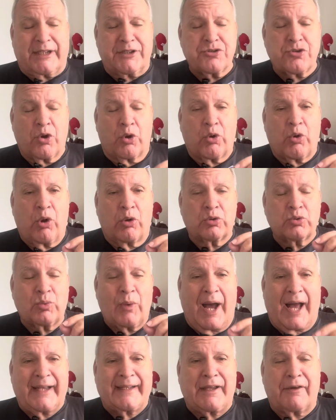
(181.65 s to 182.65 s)
que jogou
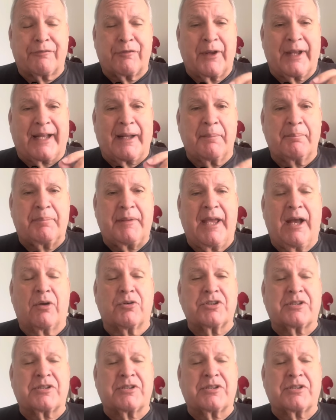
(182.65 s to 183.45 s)
no Águia, foi campeão,